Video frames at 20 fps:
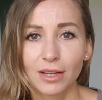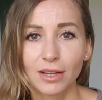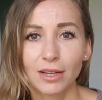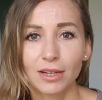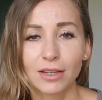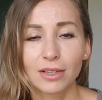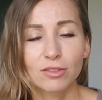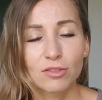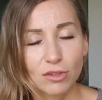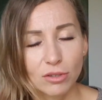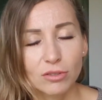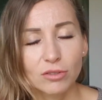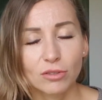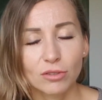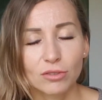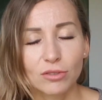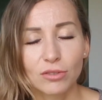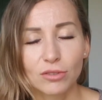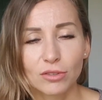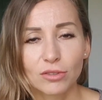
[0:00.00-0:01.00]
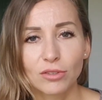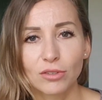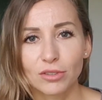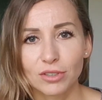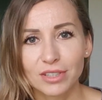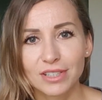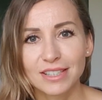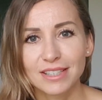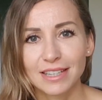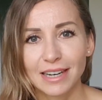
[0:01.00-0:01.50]
E, do, do, do
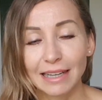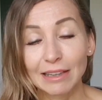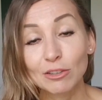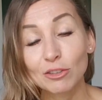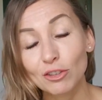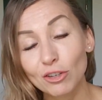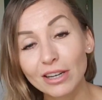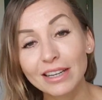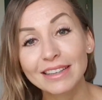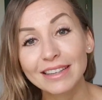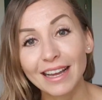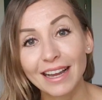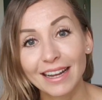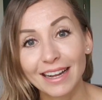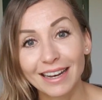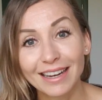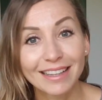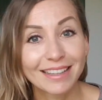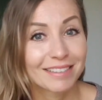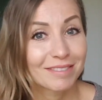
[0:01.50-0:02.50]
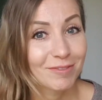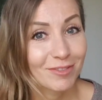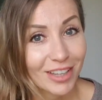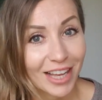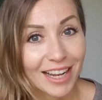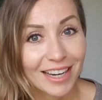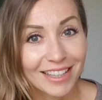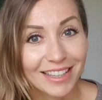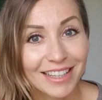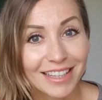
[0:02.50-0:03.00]
tornistra. No trochę tak, ale,
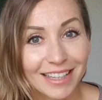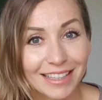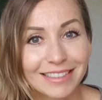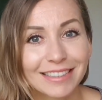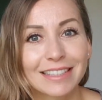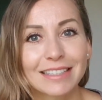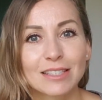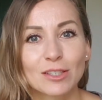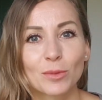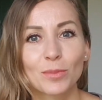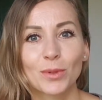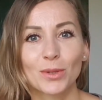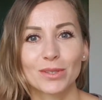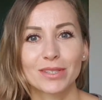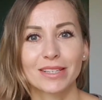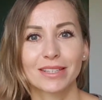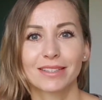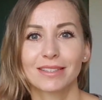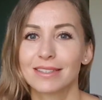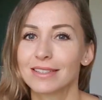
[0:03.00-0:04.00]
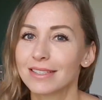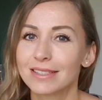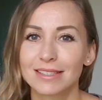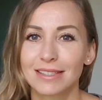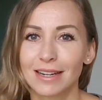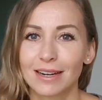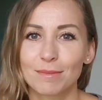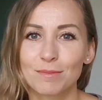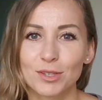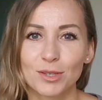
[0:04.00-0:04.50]
ale nie tak na 100%. Nie
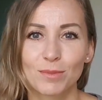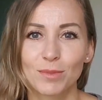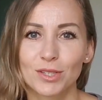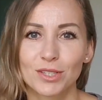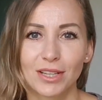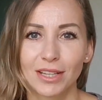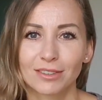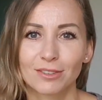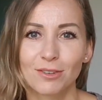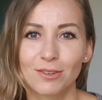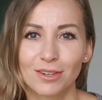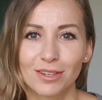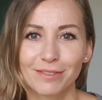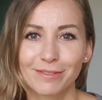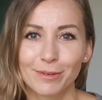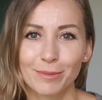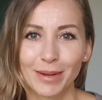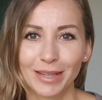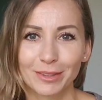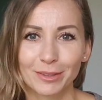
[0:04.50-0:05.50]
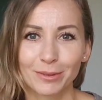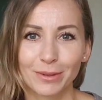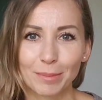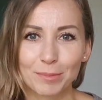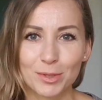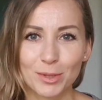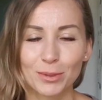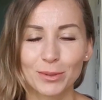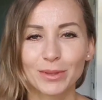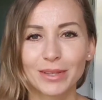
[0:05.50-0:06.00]
staram się być nadgorliwą matką,
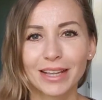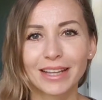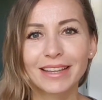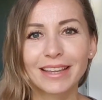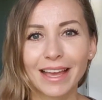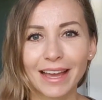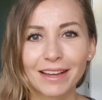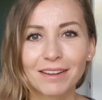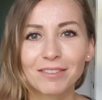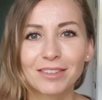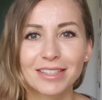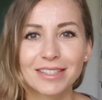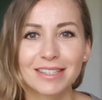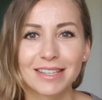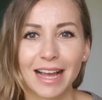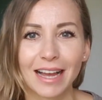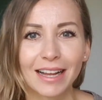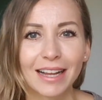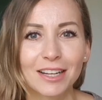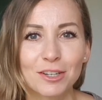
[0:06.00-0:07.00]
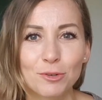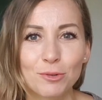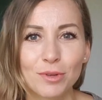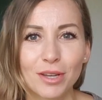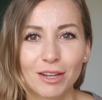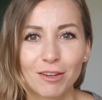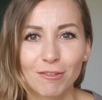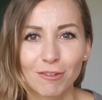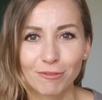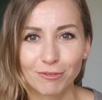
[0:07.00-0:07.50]
absolutnie nie, więc
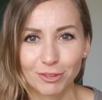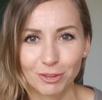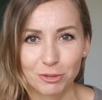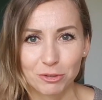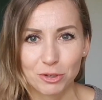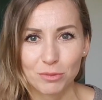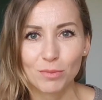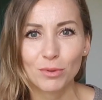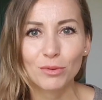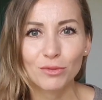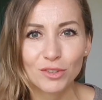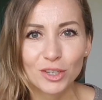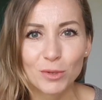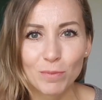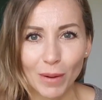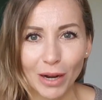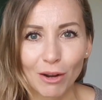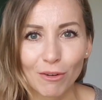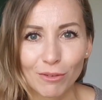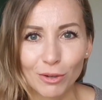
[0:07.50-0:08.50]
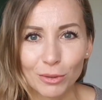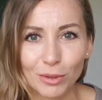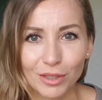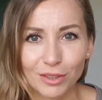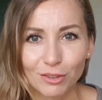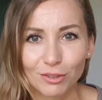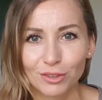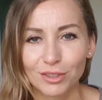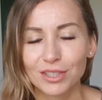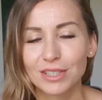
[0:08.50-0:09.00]
angażuję go w to, żeby również pakował
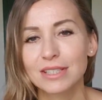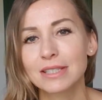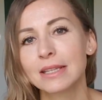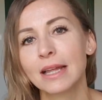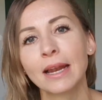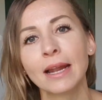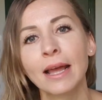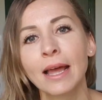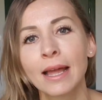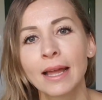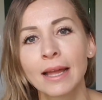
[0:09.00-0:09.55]
ten tornister.